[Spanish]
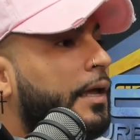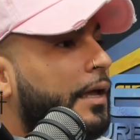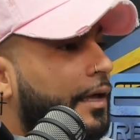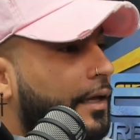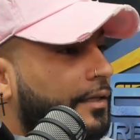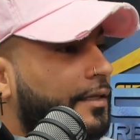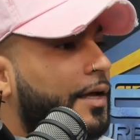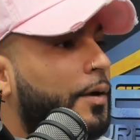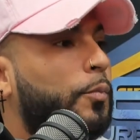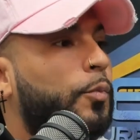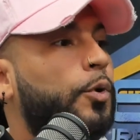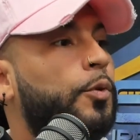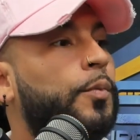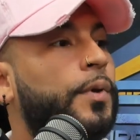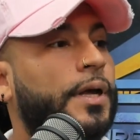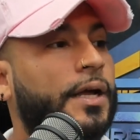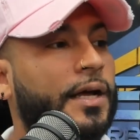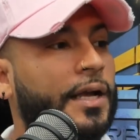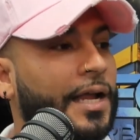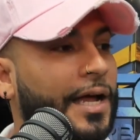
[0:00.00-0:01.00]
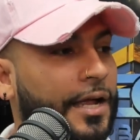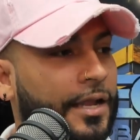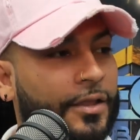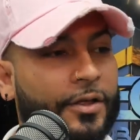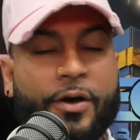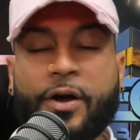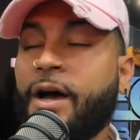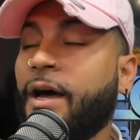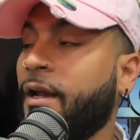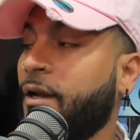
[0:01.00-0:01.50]
está muy
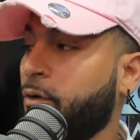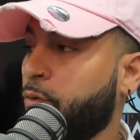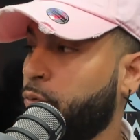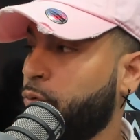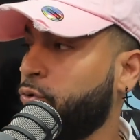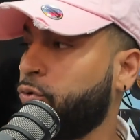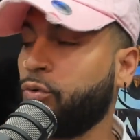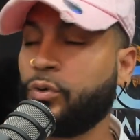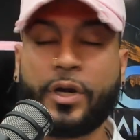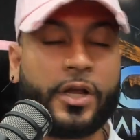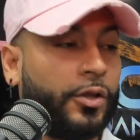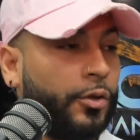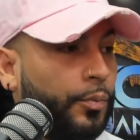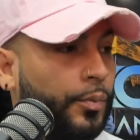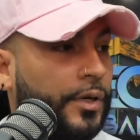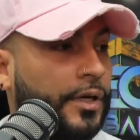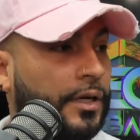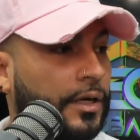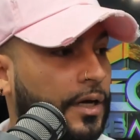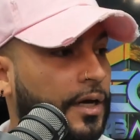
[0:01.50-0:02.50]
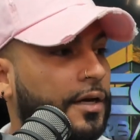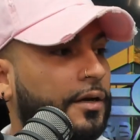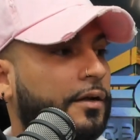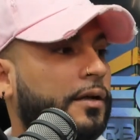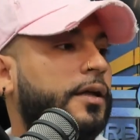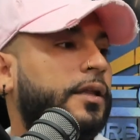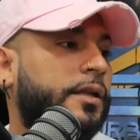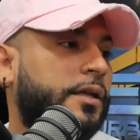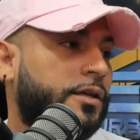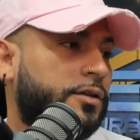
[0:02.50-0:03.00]
mezclado a la cultura dominicana,
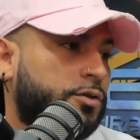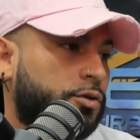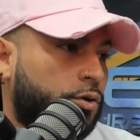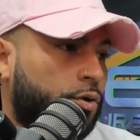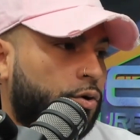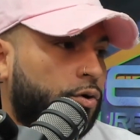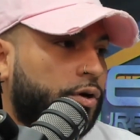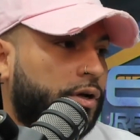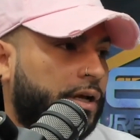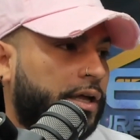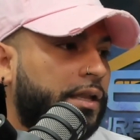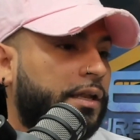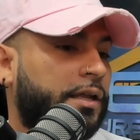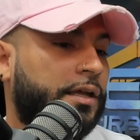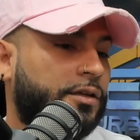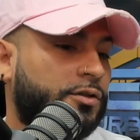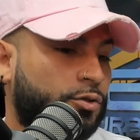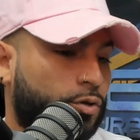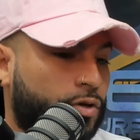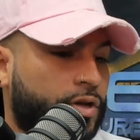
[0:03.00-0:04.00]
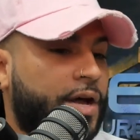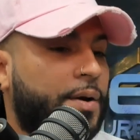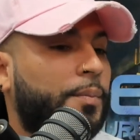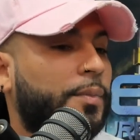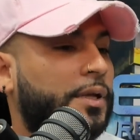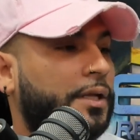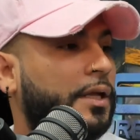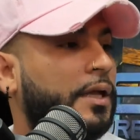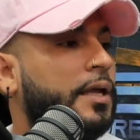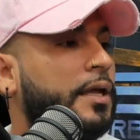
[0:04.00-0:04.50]
que de hecho que hecho
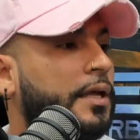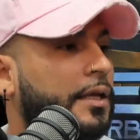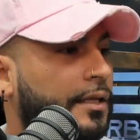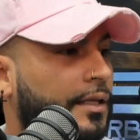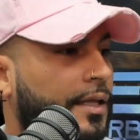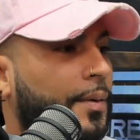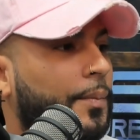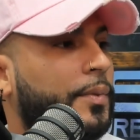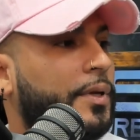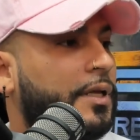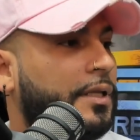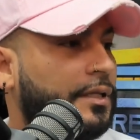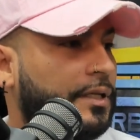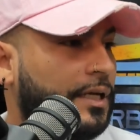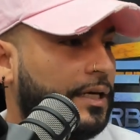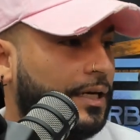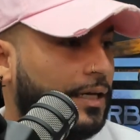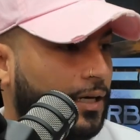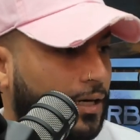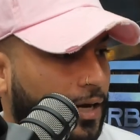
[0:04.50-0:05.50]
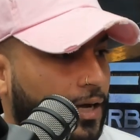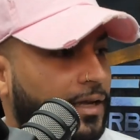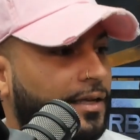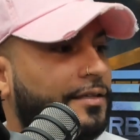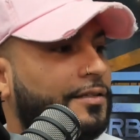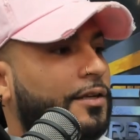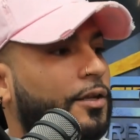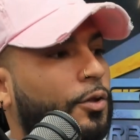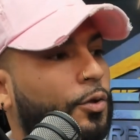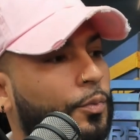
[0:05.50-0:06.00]
Jambi también tiene
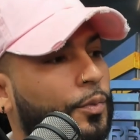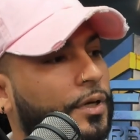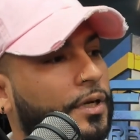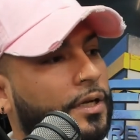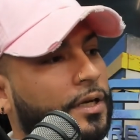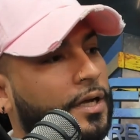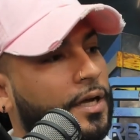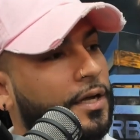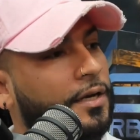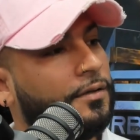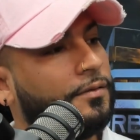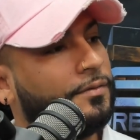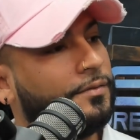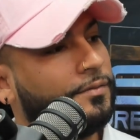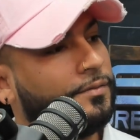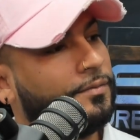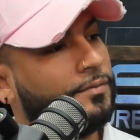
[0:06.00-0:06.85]
raíces dominicanas. correcto,